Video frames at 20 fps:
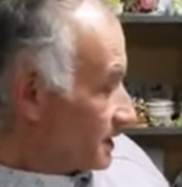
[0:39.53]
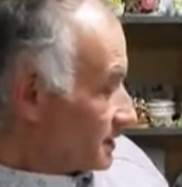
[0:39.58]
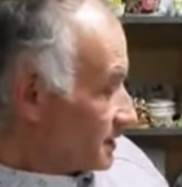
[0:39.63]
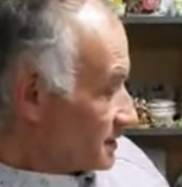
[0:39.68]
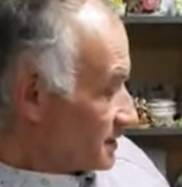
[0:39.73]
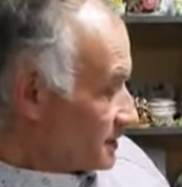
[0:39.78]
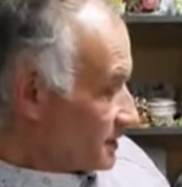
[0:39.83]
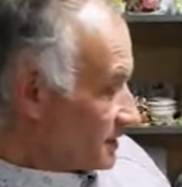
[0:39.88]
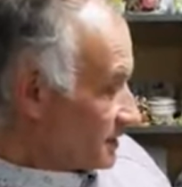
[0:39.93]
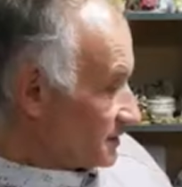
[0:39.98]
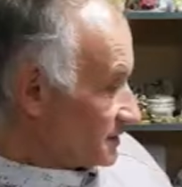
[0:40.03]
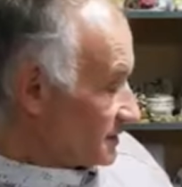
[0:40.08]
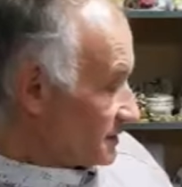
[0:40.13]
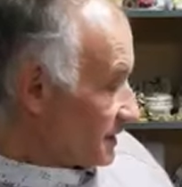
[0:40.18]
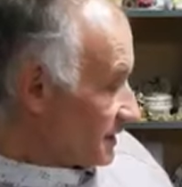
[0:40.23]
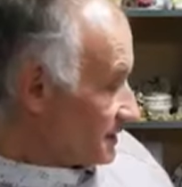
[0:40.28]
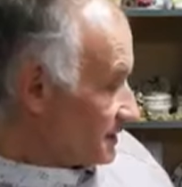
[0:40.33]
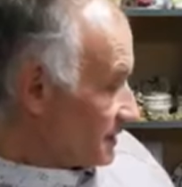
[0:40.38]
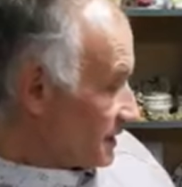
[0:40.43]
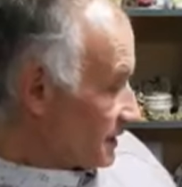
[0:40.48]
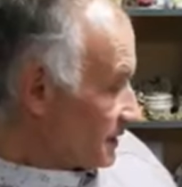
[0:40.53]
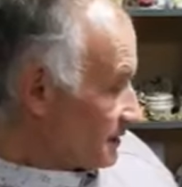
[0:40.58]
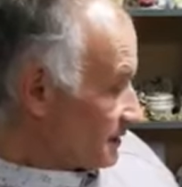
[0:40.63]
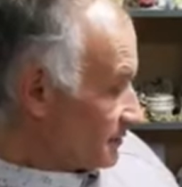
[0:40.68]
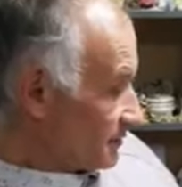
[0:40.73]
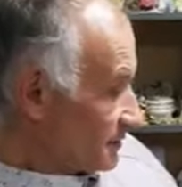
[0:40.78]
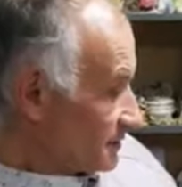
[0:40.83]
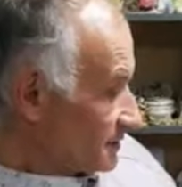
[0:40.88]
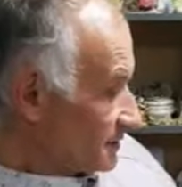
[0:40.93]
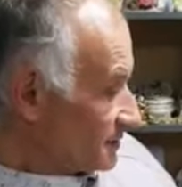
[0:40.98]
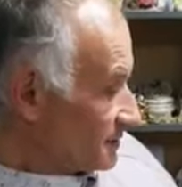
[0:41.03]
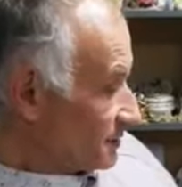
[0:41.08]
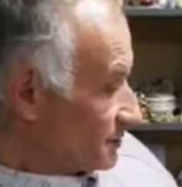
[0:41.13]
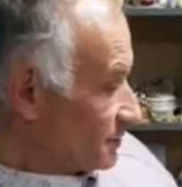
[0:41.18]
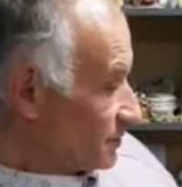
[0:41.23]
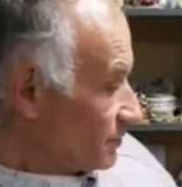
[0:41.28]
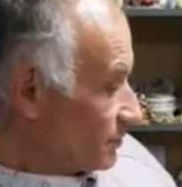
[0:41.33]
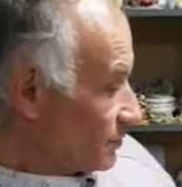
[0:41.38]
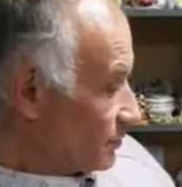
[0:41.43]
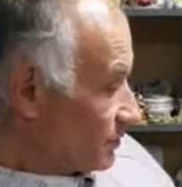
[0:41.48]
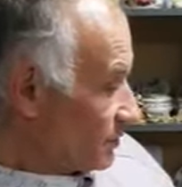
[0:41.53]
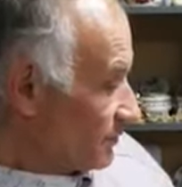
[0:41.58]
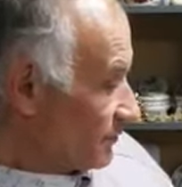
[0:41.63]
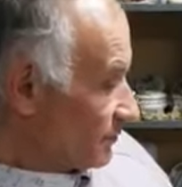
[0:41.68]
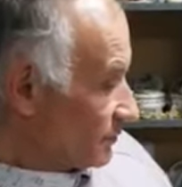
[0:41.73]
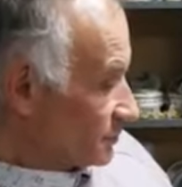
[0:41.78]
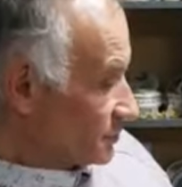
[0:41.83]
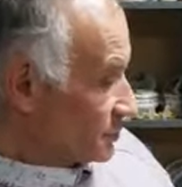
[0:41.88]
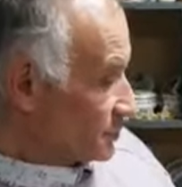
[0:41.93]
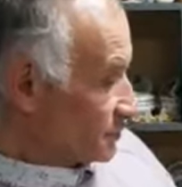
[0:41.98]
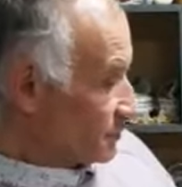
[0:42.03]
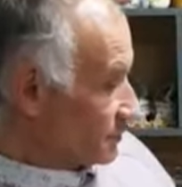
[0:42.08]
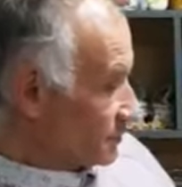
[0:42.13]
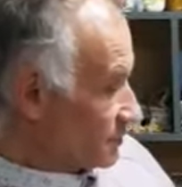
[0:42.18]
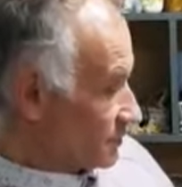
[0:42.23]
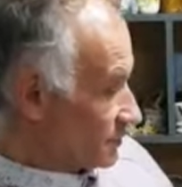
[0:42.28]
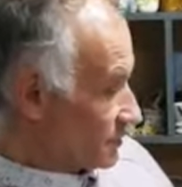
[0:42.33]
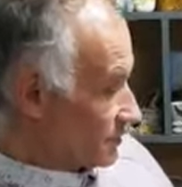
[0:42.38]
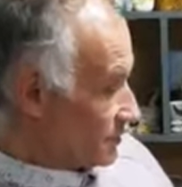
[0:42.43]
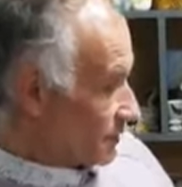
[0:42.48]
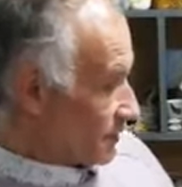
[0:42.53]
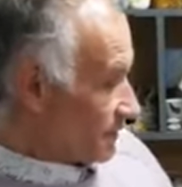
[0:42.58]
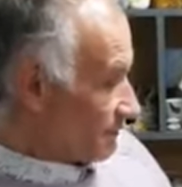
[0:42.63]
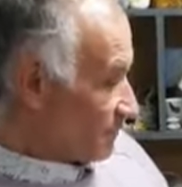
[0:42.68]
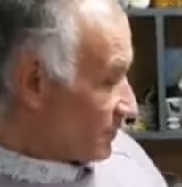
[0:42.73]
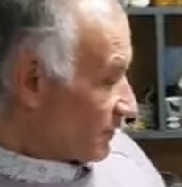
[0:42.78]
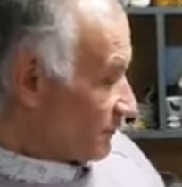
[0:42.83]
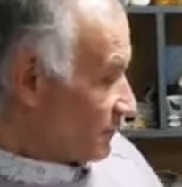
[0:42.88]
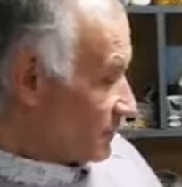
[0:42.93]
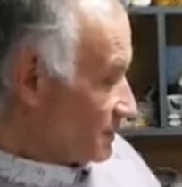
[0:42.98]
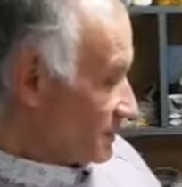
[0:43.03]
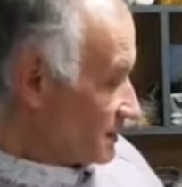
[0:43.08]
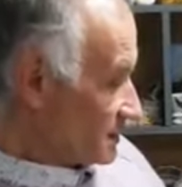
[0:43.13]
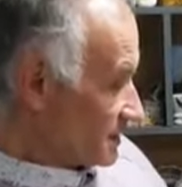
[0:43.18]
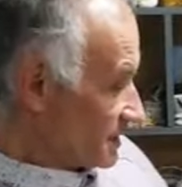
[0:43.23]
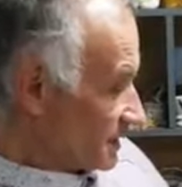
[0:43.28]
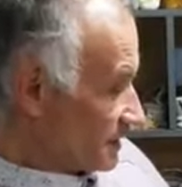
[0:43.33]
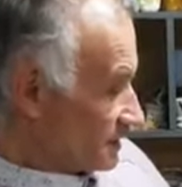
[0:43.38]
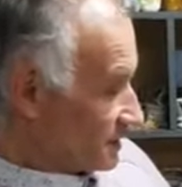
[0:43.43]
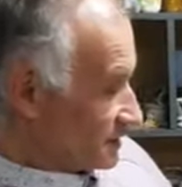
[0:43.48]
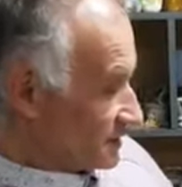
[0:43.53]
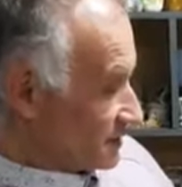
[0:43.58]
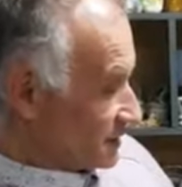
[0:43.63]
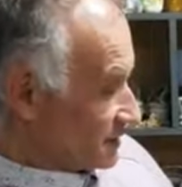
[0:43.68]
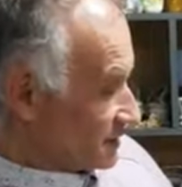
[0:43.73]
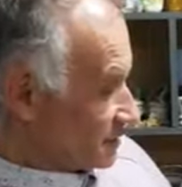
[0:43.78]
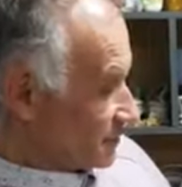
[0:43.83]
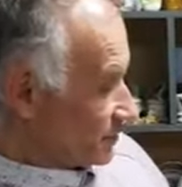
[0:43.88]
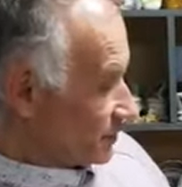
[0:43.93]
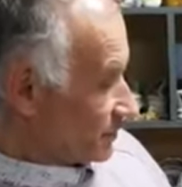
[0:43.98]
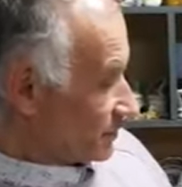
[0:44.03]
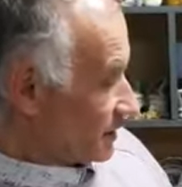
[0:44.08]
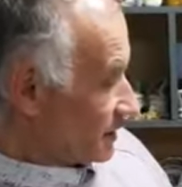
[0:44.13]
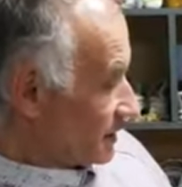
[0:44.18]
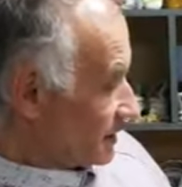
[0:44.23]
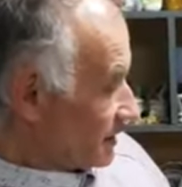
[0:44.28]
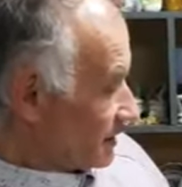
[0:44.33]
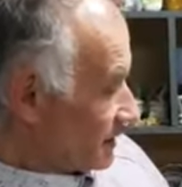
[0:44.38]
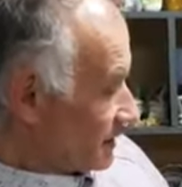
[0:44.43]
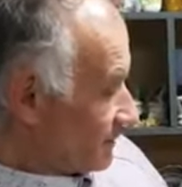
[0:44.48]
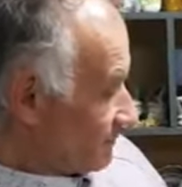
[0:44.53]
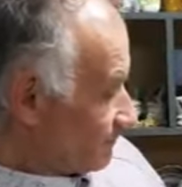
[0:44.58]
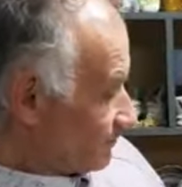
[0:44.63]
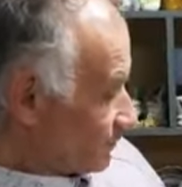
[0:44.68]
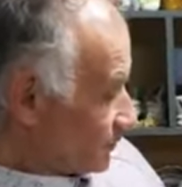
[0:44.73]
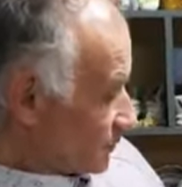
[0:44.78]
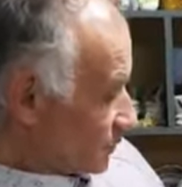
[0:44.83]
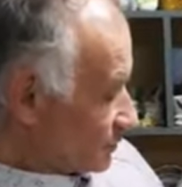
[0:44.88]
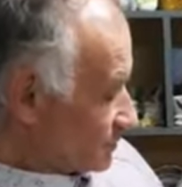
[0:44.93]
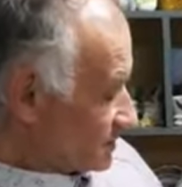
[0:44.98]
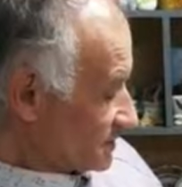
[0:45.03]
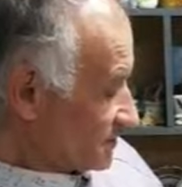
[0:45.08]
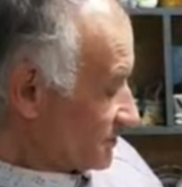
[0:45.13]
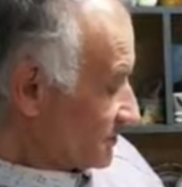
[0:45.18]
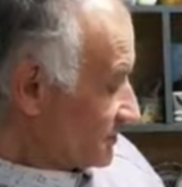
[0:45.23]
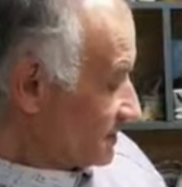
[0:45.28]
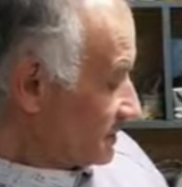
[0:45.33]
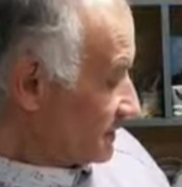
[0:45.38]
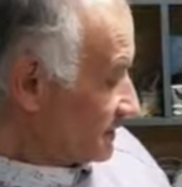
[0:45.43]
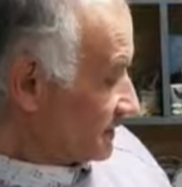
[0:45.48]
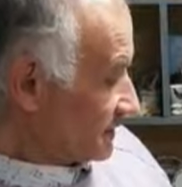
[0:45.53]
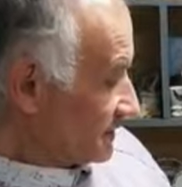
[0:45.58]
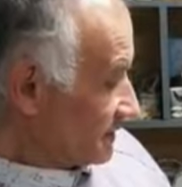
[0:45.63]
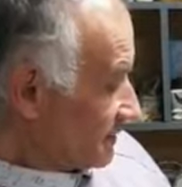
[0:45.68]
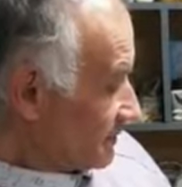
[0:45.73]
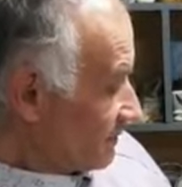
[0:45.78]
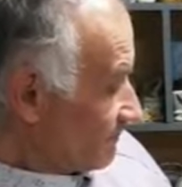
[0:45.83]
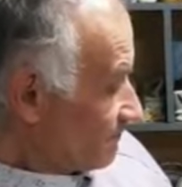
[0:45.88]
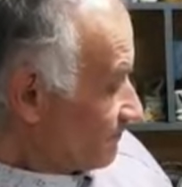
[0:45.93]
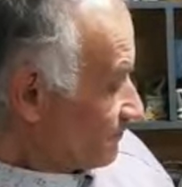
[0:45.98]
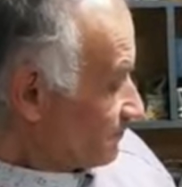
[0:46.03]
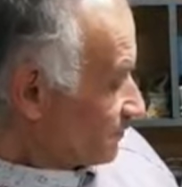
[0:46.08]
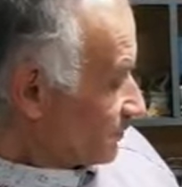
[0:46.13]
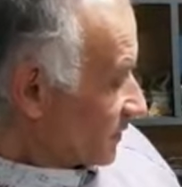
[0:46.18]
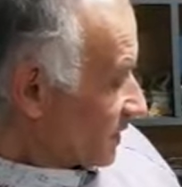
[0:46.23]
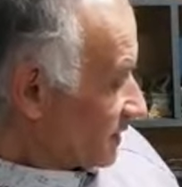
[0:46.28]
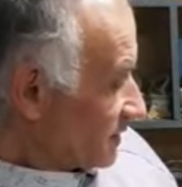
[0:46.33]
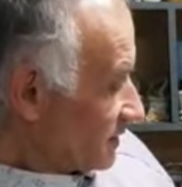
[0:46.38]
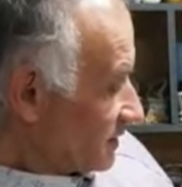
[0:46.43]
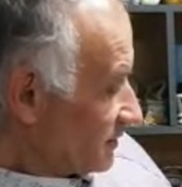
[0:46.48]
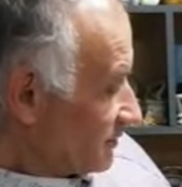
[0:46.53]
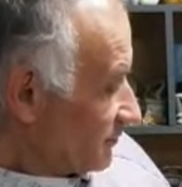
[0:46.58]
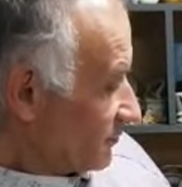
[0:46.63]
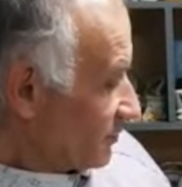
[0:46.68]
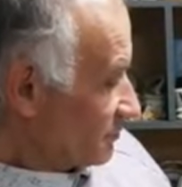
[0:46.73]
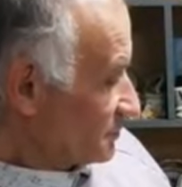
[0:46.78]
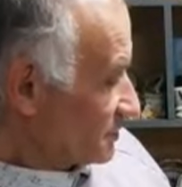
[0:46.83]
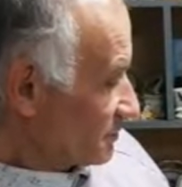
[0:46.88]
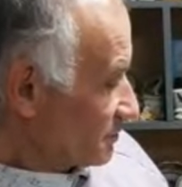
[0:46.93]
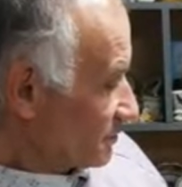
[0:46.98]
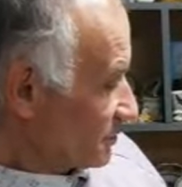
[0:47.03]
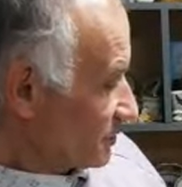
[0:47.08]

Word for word: Здесь натягивалась деколь вручную, вырезалась, здесь другая, ну, цветы. И, в общем,